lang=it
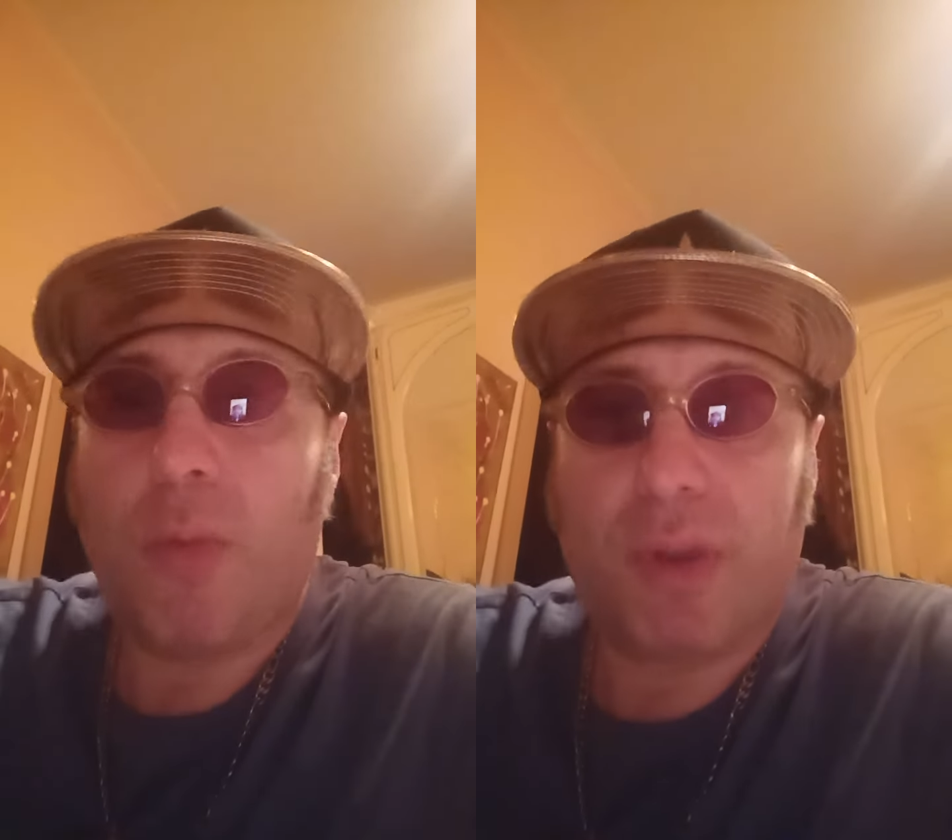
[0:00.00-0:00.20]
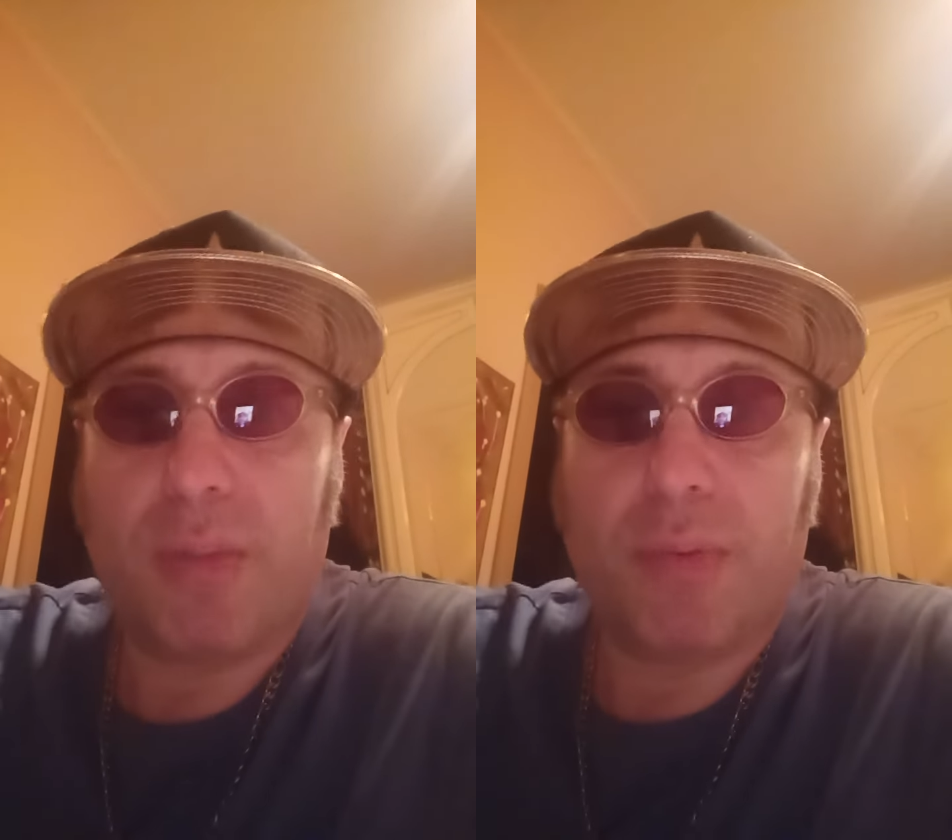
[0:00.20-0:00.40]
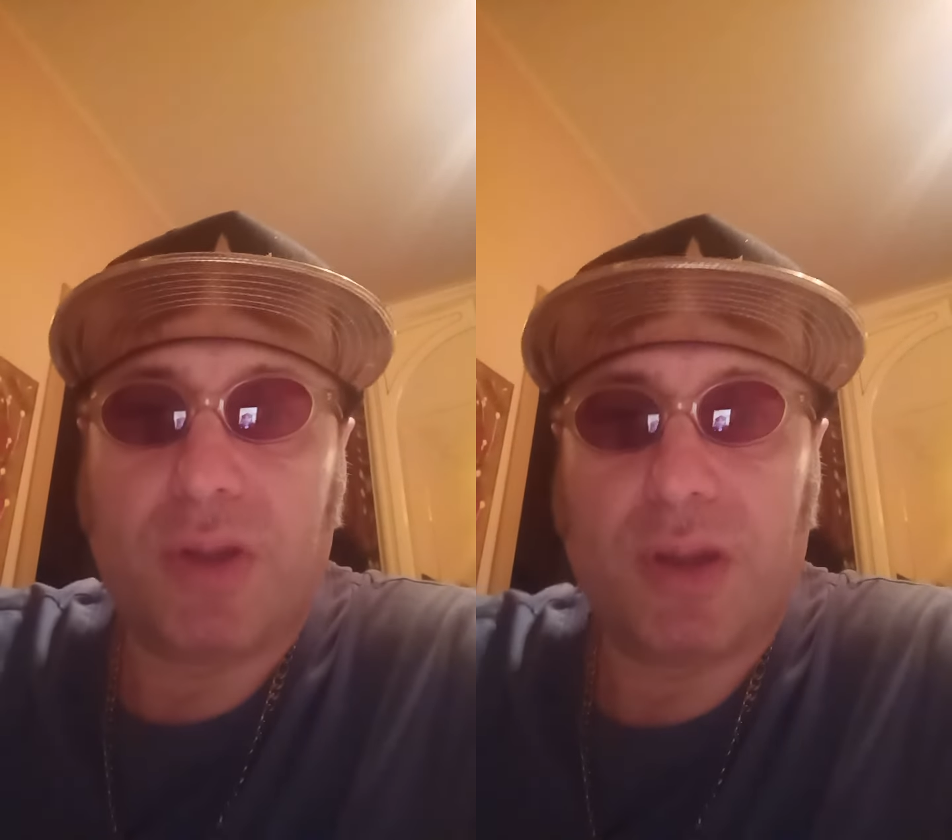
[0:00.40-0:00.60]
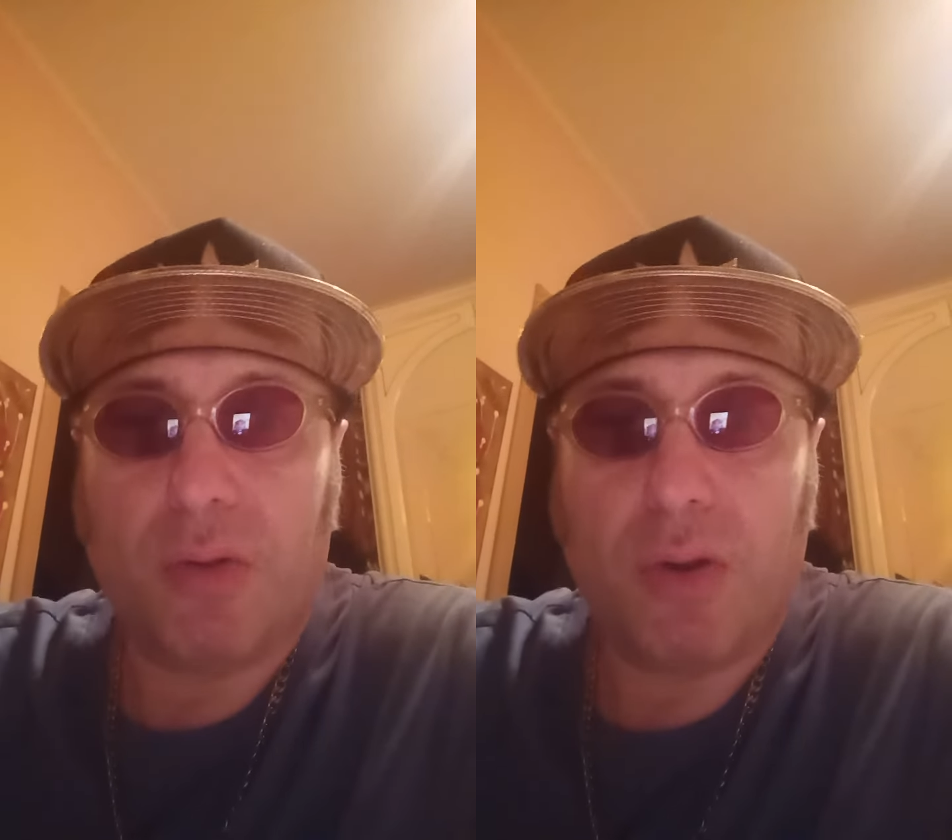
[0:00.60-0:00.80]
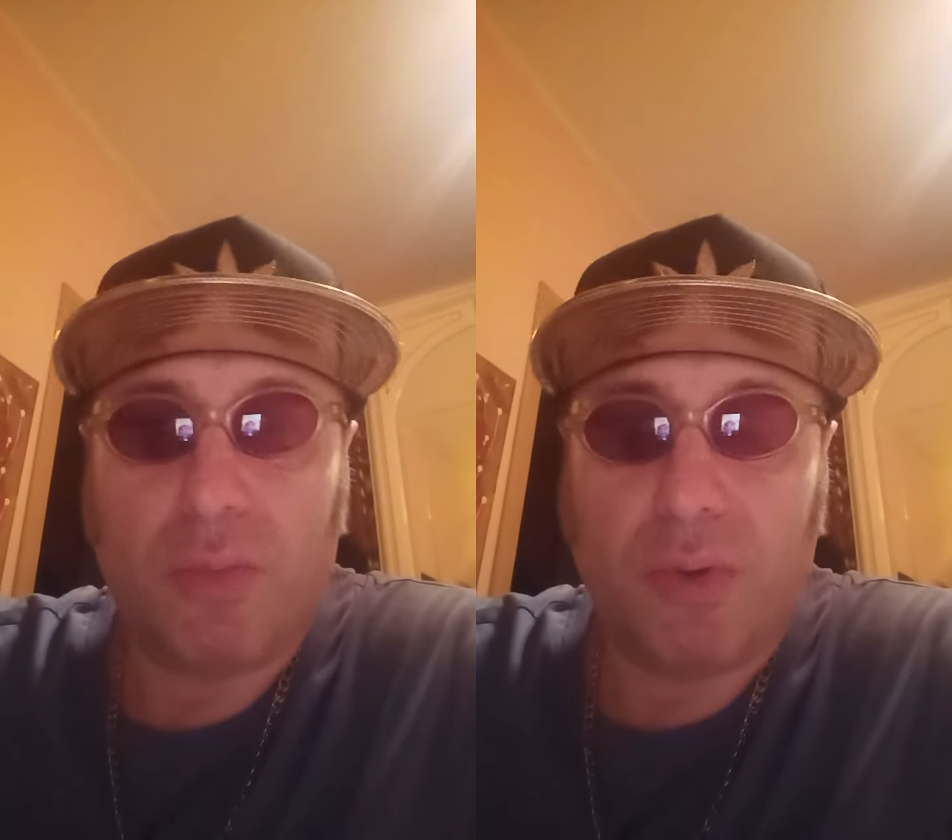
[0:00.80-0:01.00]
perché poi dei
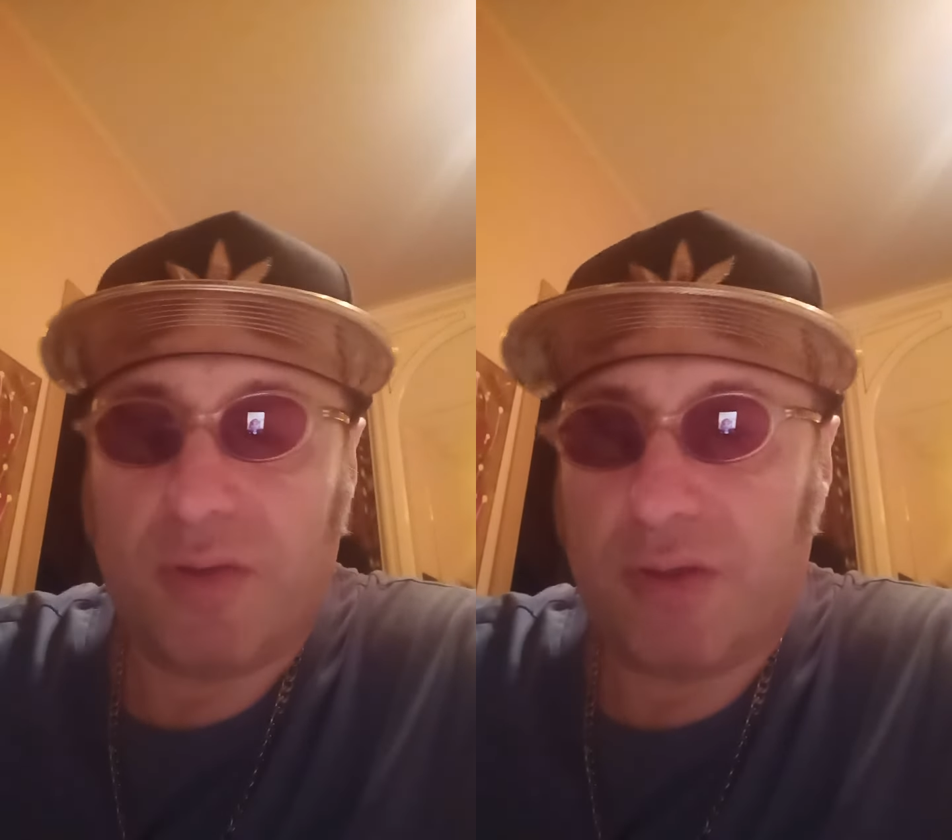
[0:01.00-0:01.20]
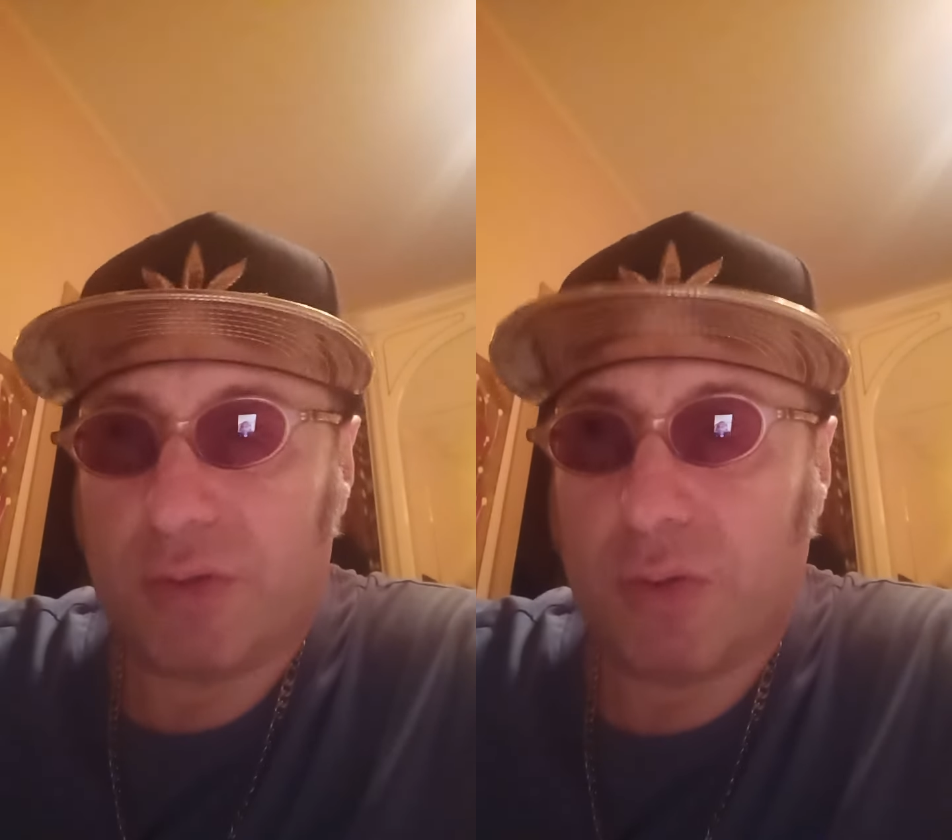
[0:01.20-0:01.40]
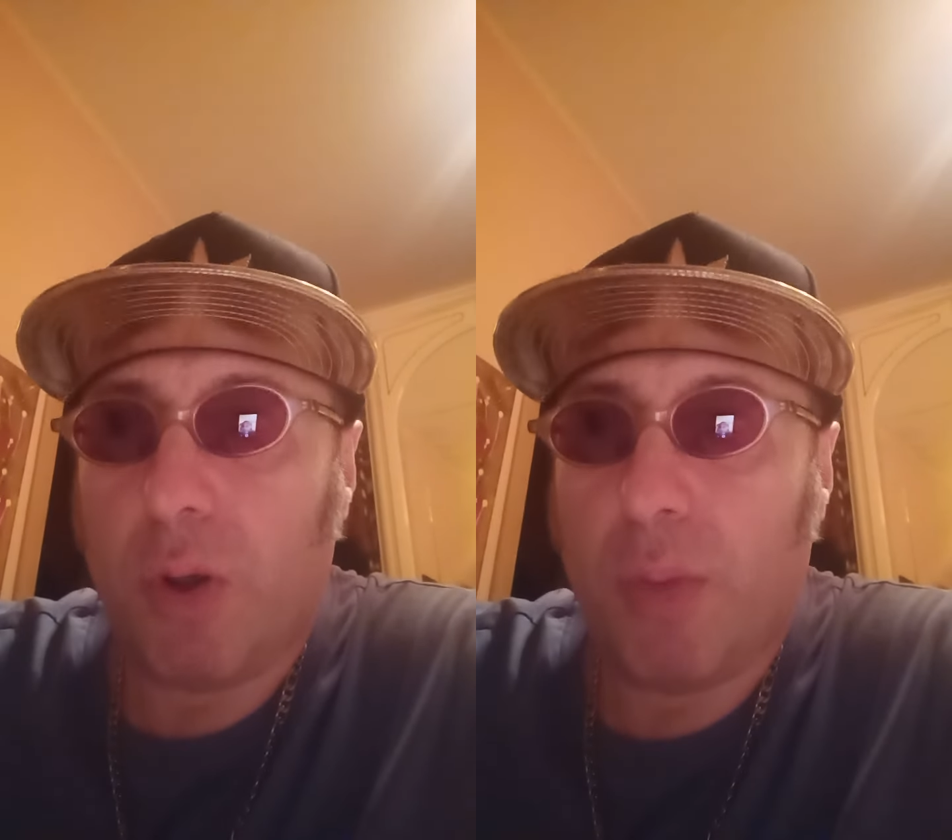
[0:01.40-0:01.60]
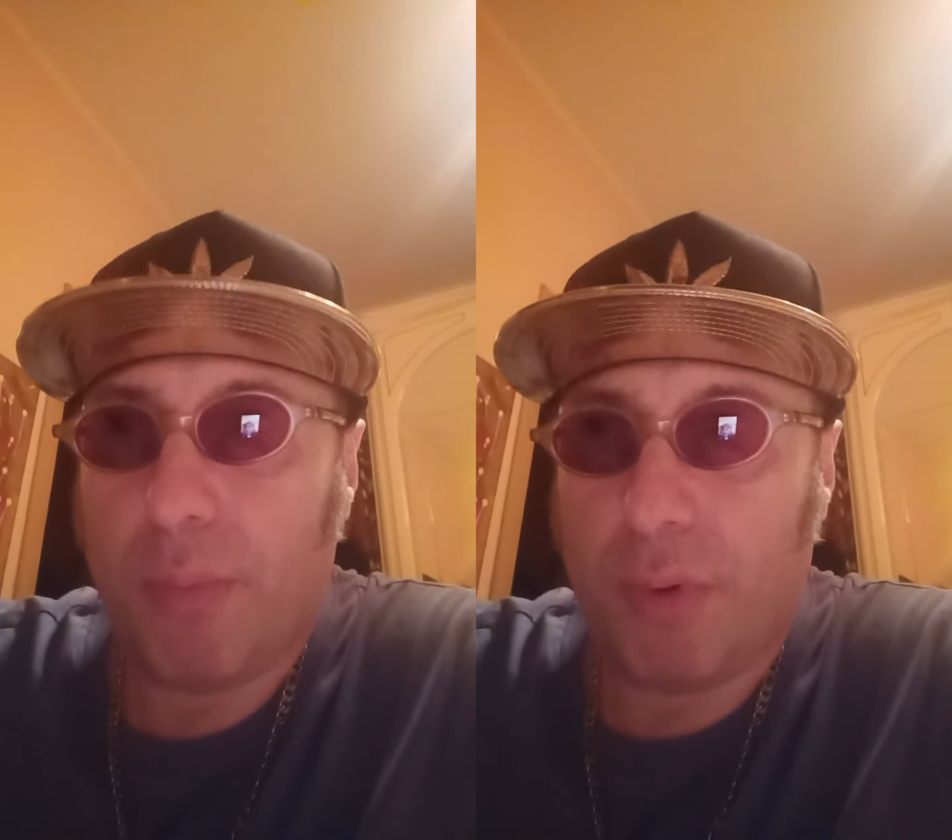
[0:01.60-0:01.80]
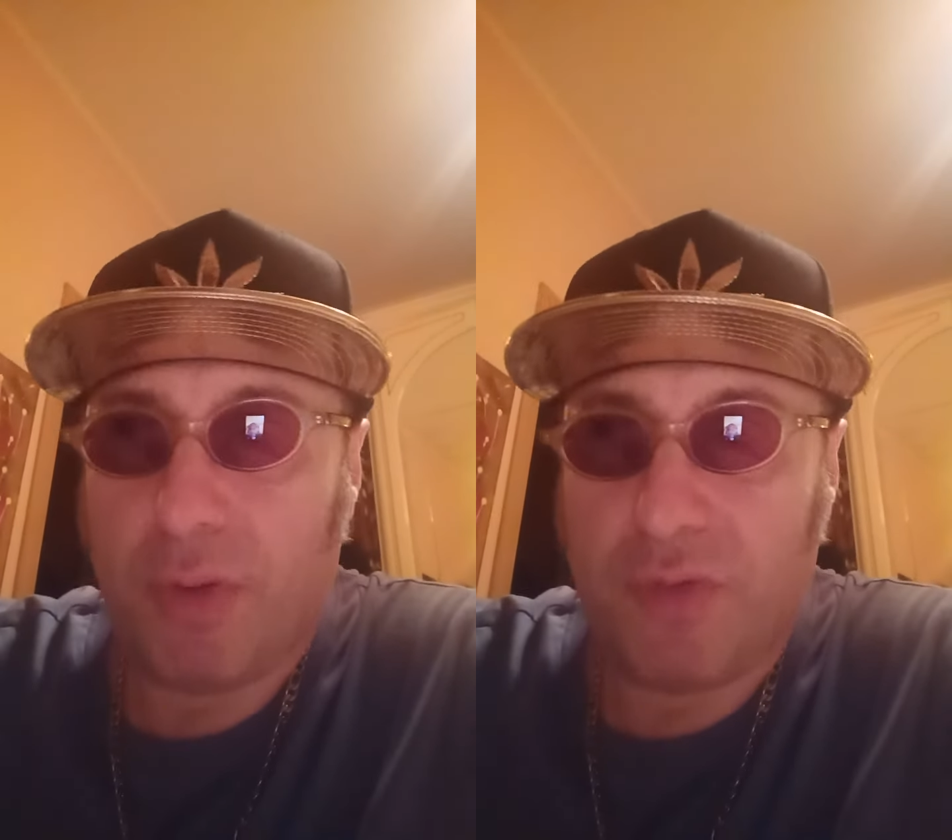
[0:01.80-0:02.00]
Gregori comunque è arrivato
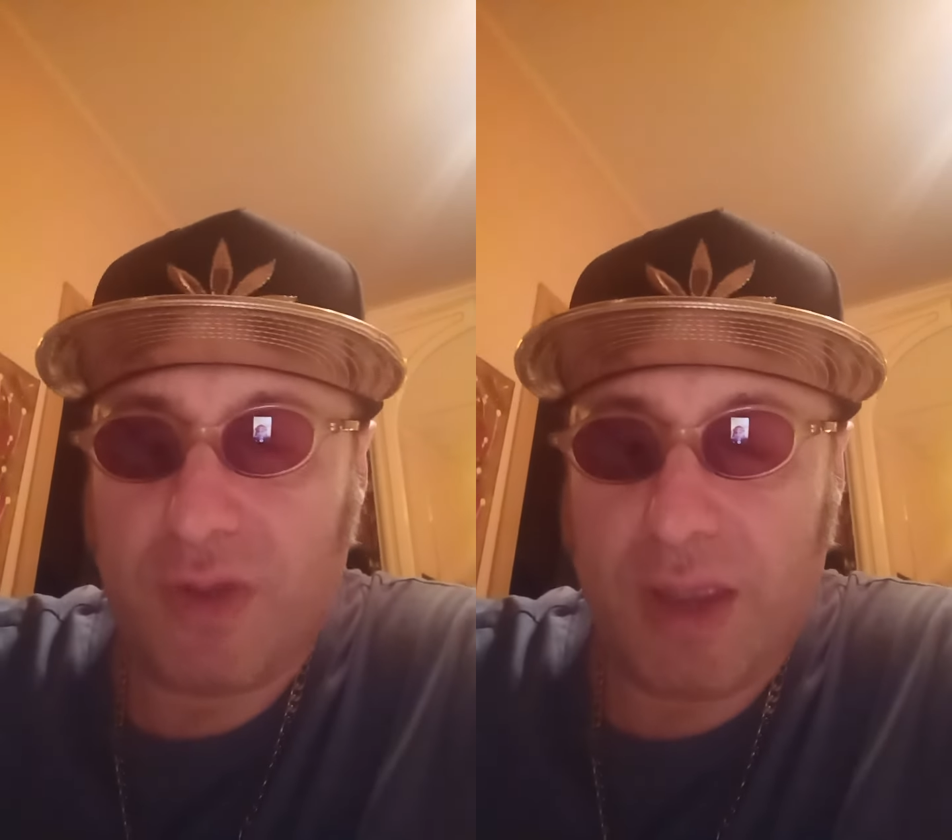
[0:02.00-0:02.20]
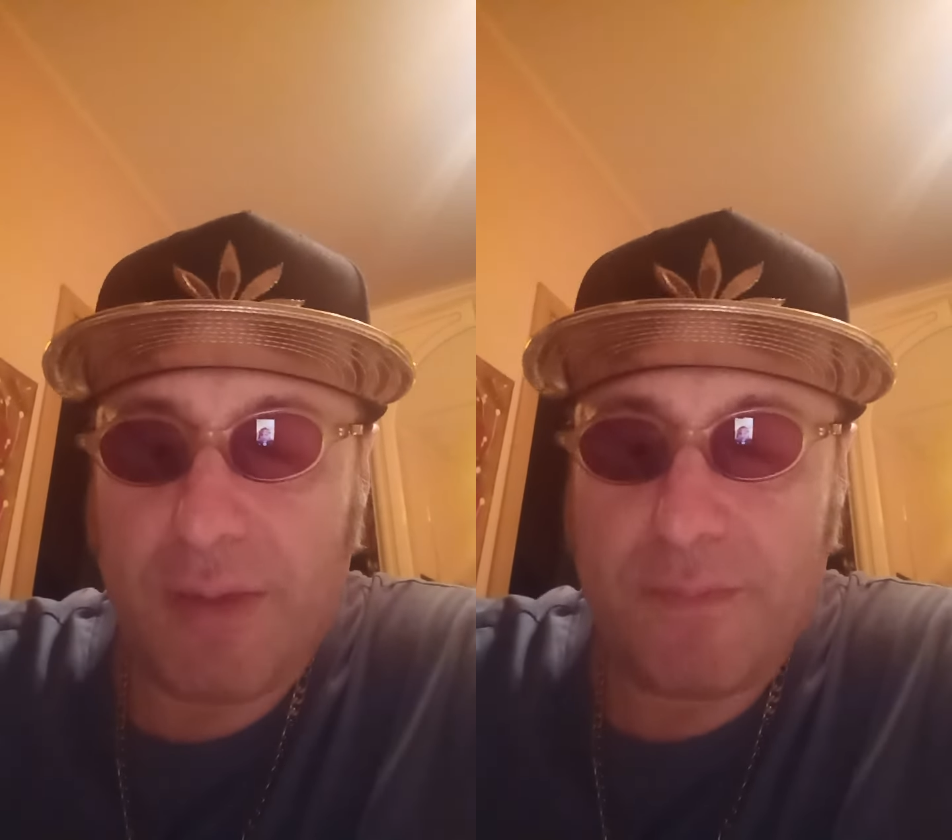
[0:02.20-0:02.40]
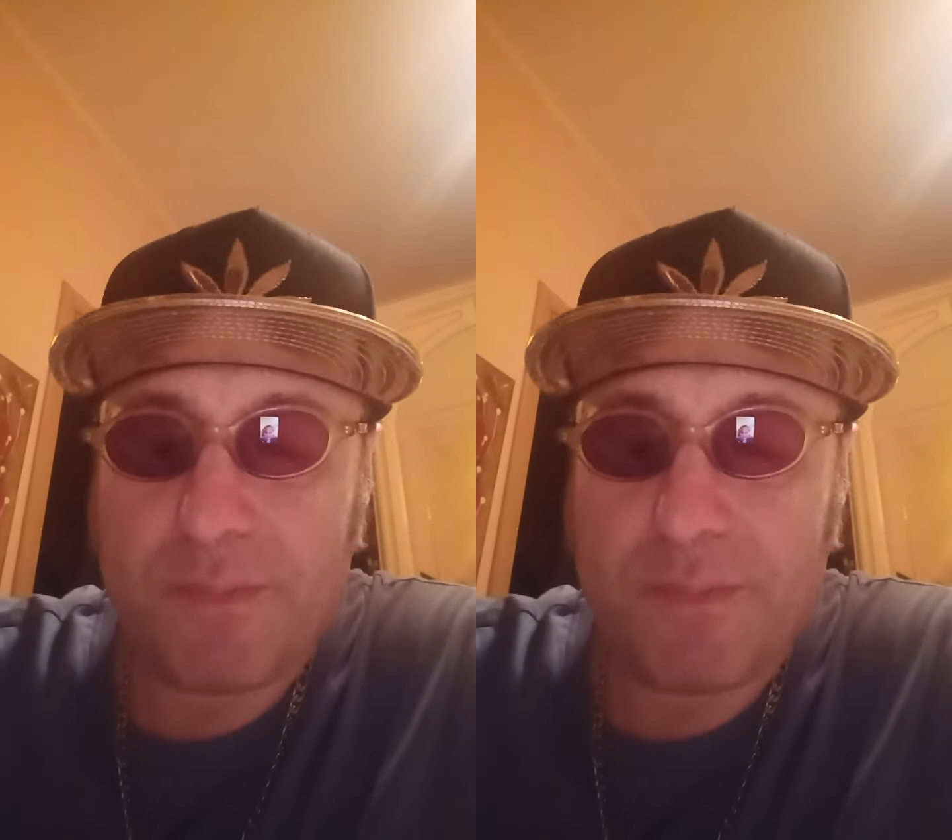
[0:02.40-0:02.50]
dopo, e cioè,